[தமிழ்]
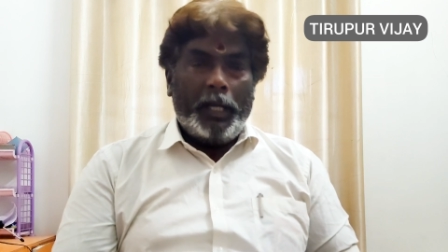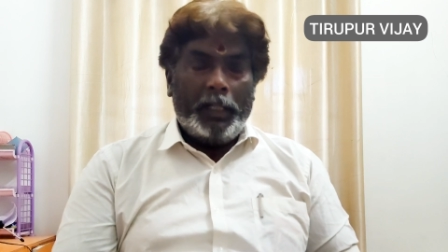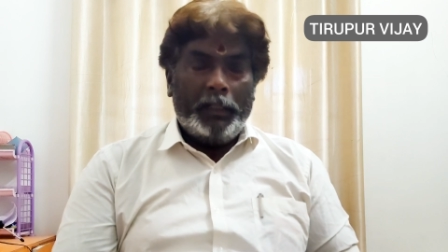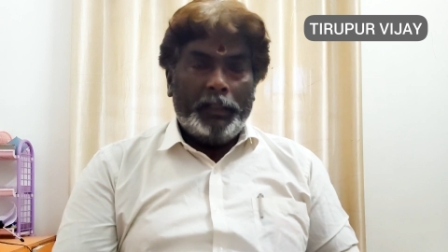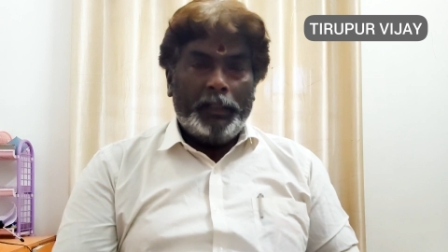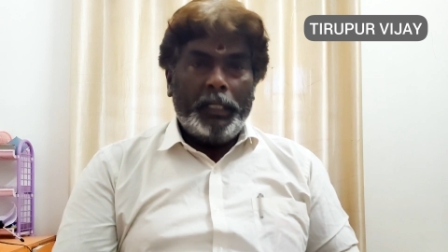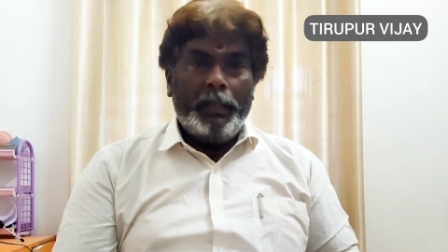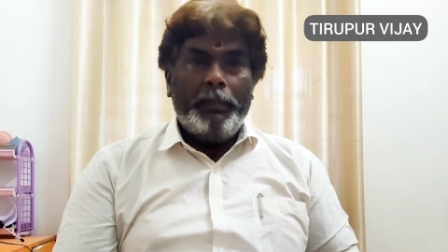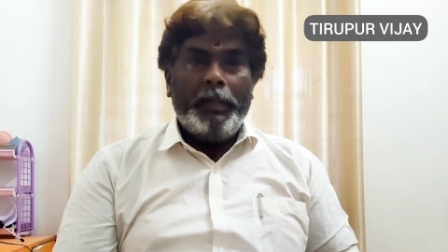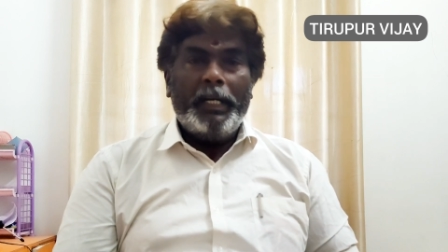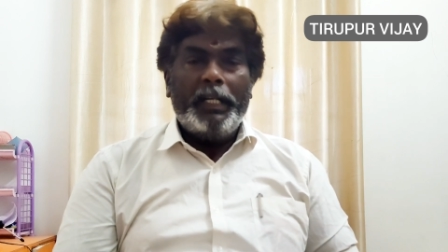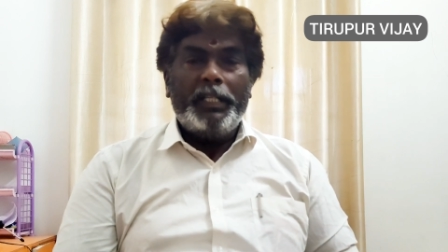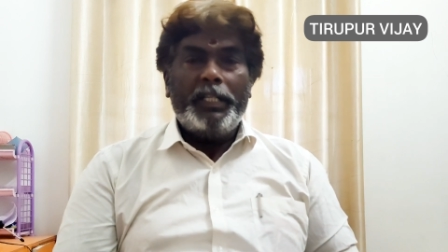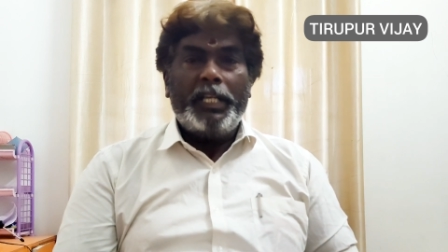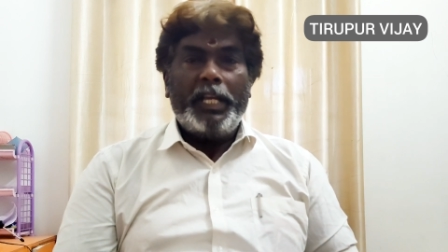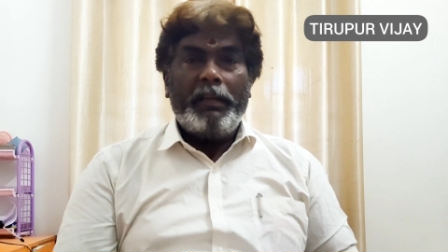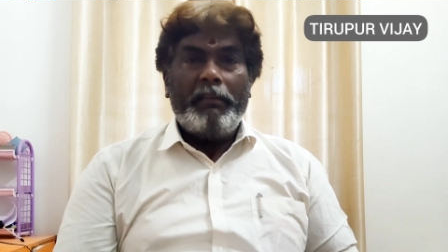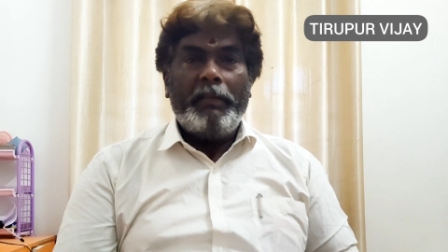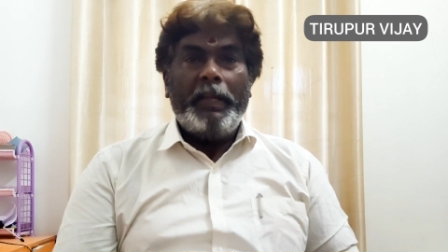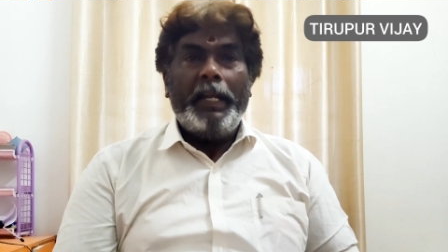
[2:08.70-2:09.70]
அத்திரி
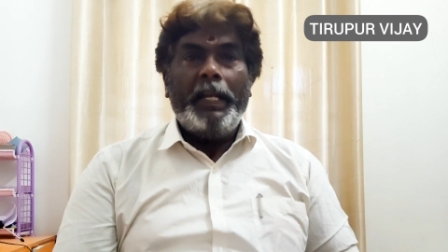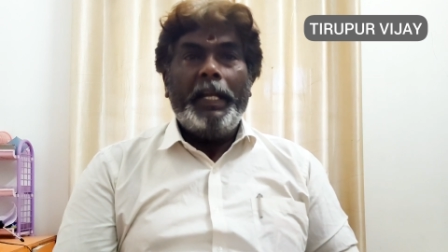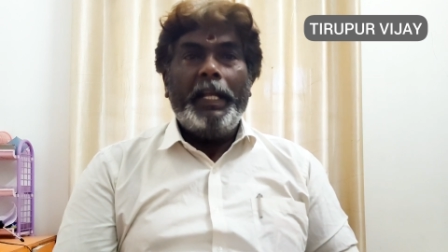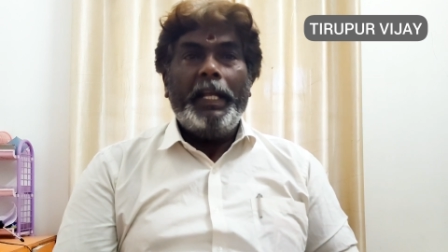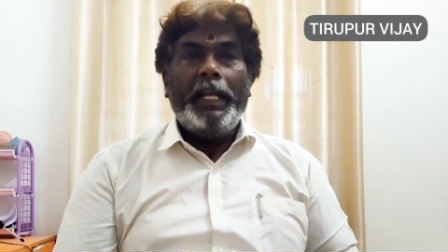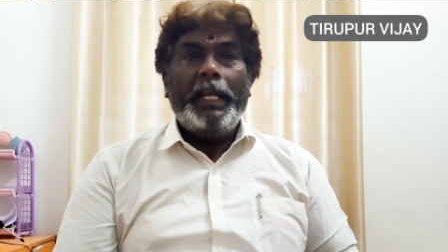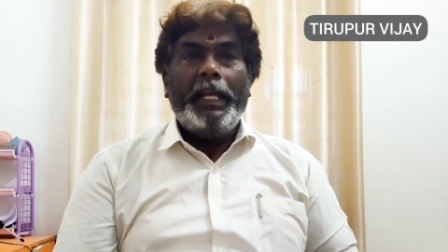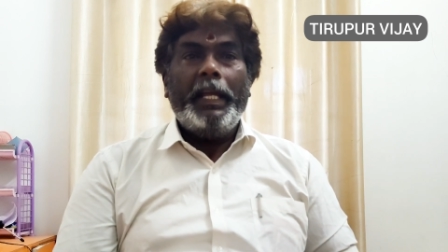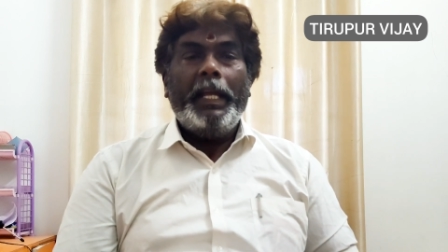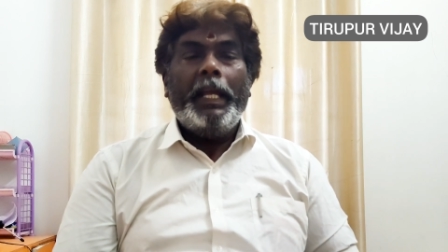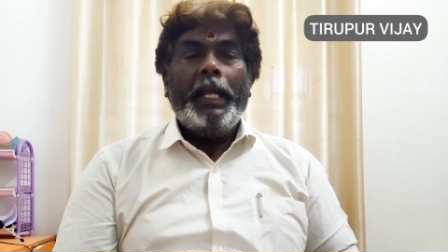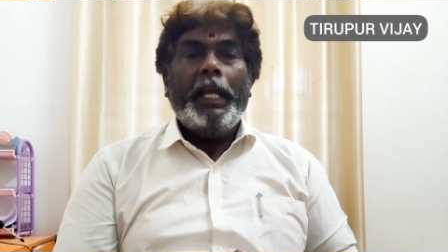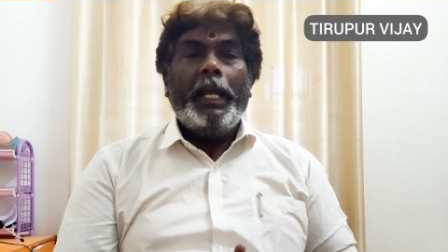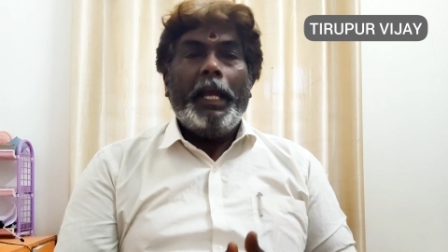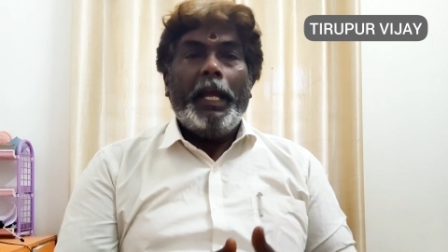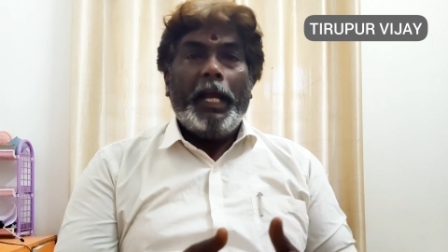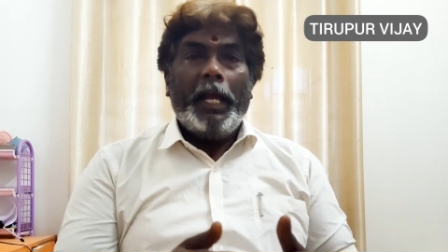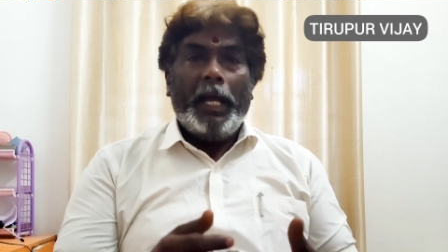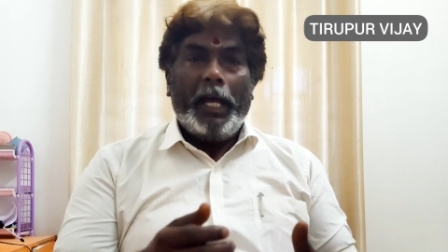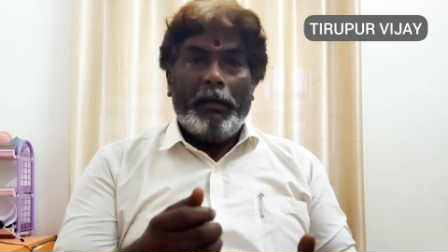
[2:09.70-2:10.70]
மகிழ்ச்சியை வேண்டி
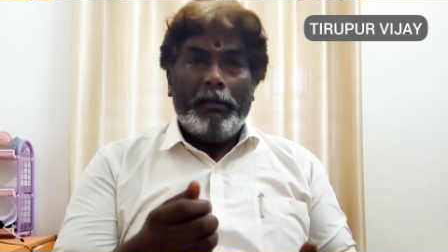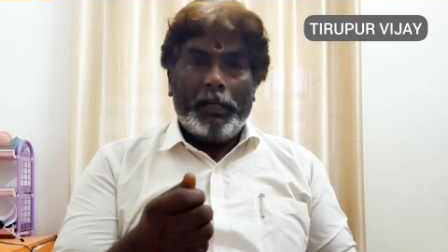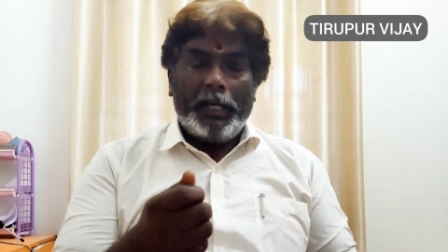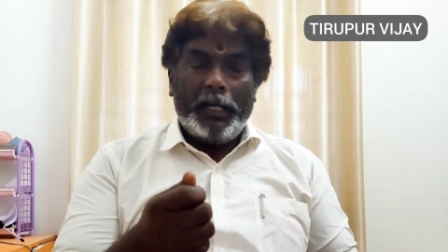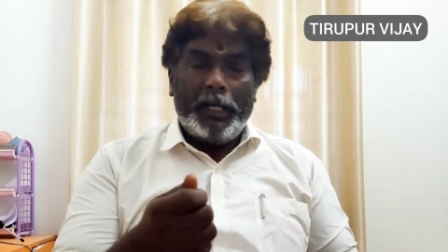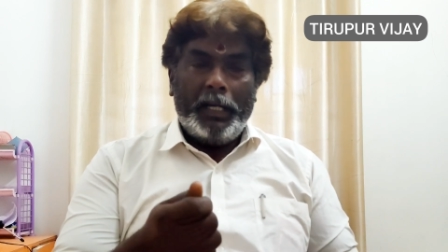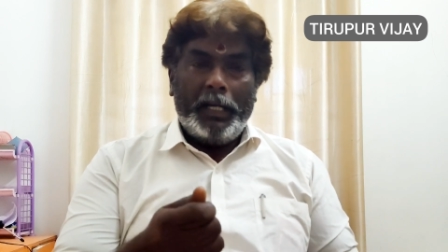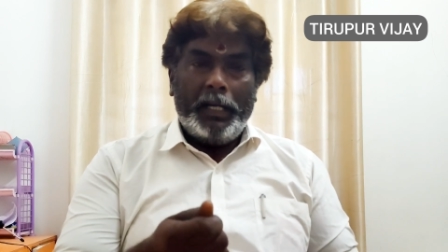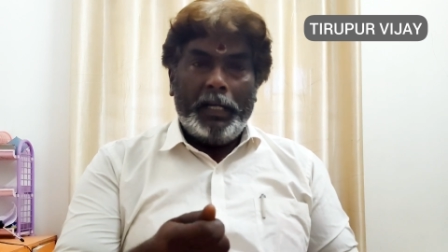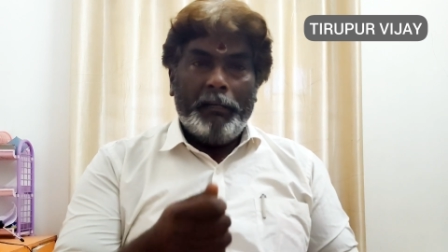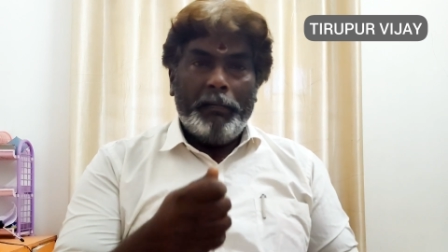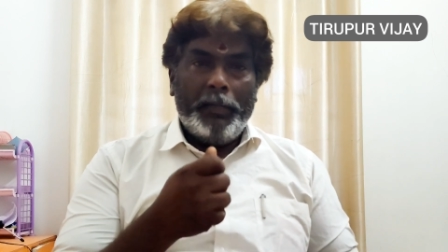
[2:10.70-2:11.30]
அவர்கள்